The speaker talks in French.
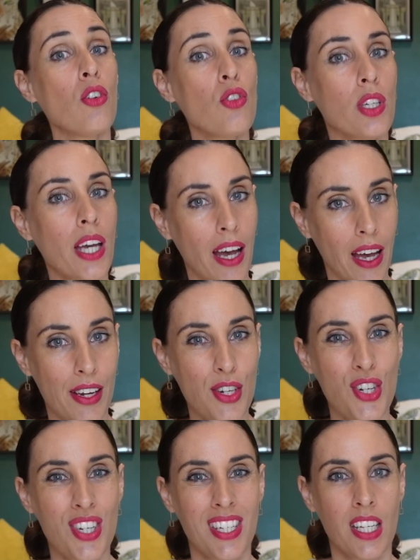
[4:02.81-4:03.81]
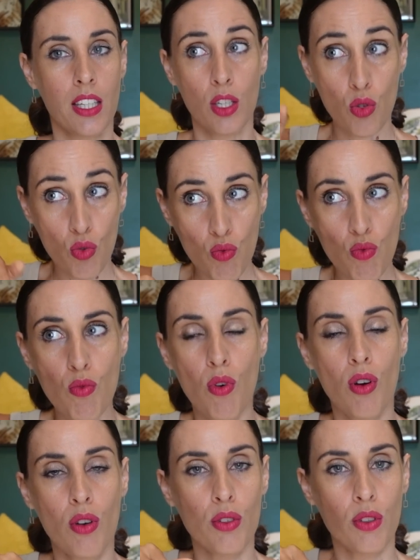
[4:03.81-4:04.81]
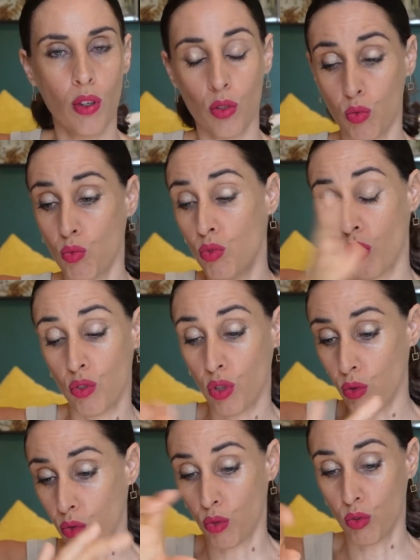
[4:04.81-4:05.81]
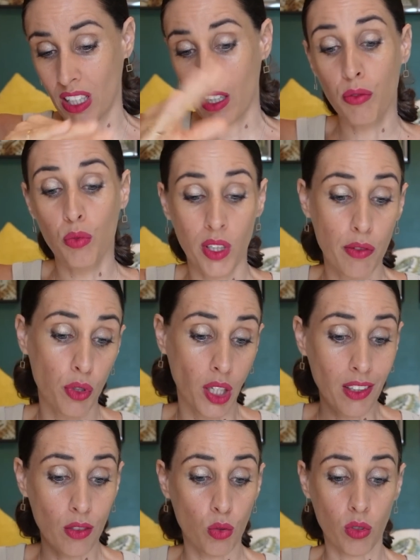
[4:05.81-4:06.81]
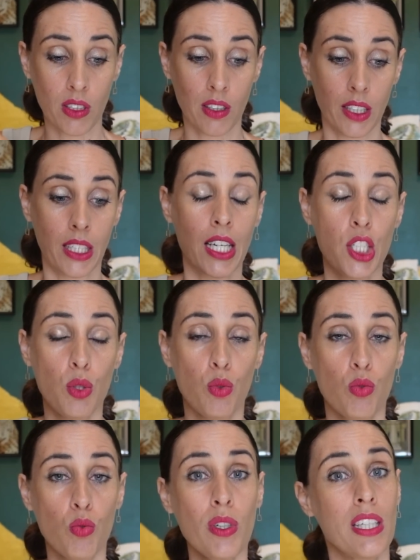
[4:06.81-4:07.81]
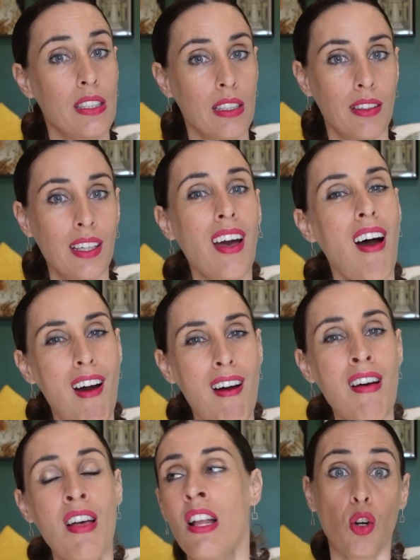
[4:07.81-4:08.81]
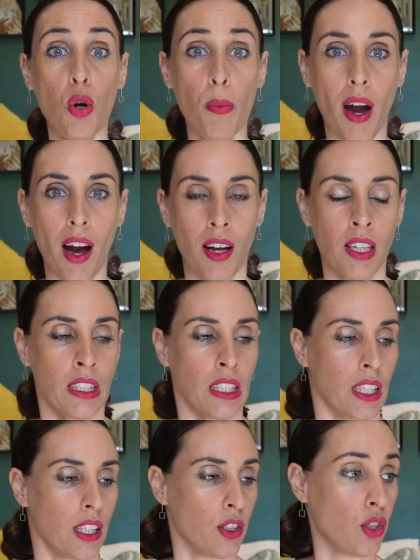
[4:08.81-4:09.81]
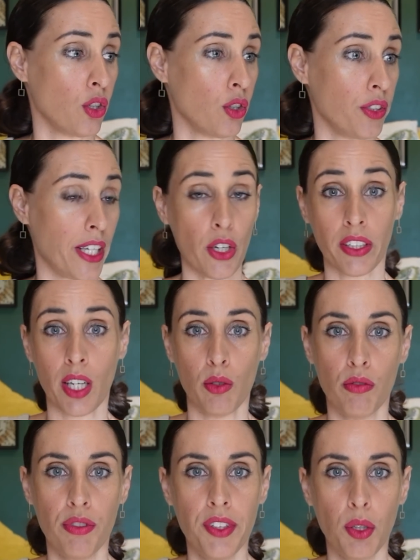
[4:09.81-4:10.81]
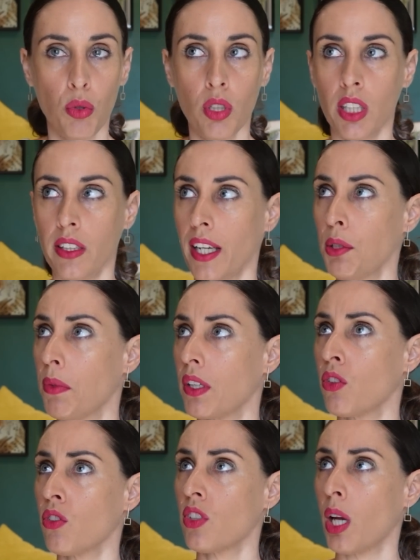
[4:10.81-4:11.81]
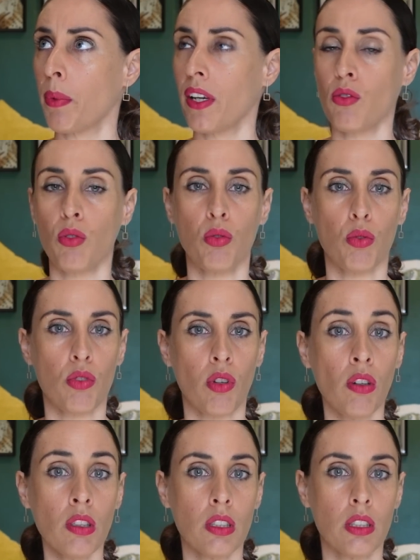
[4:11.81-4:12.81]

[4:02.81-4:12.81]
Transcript: le garage, il était sous, euh, sous un genre de, de donc il s'était caché dessous et c'était un cobra. Euh, d'ailleurs, il y a une vidéo qui date maintenant d'il y a presque deux ans